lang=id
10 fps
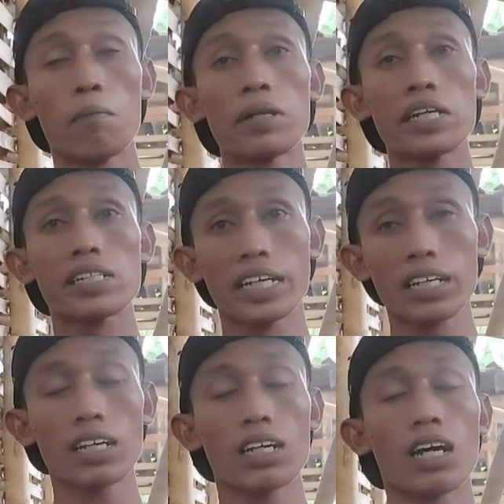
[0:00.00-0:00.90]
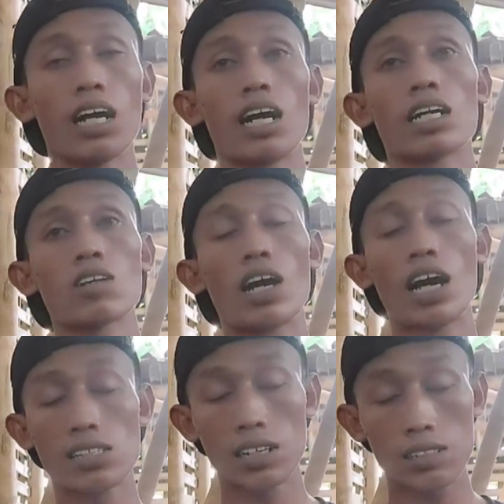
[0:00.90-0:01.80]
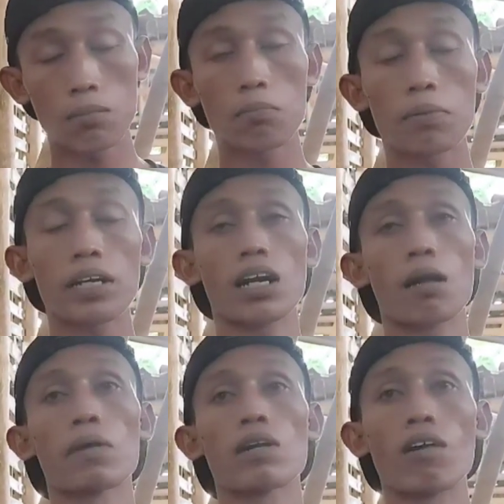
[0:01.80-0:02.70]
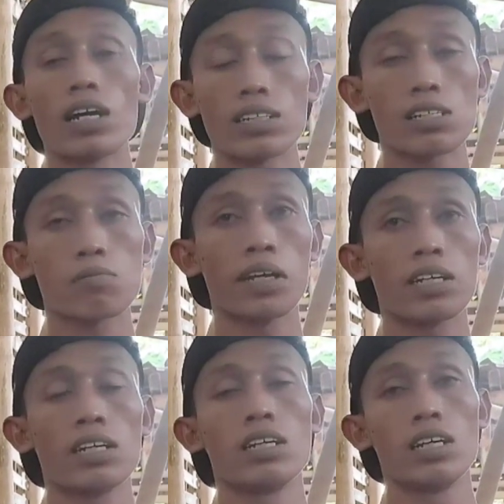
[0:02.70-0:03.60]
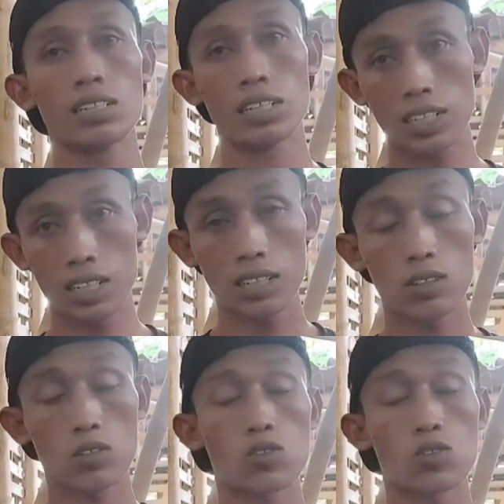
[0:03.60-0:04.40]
breeding atau hasil cempe yang berkualitas baik jadi